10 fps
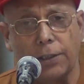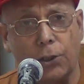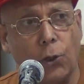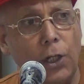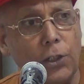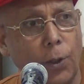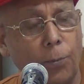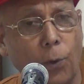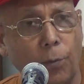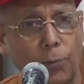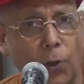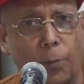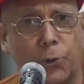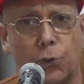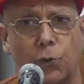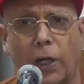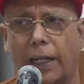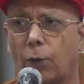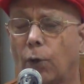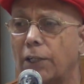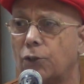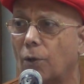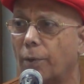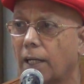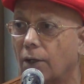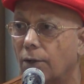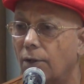যে দলিত নমশূদ্র এরা ঘোড়ায় চড়বে কেন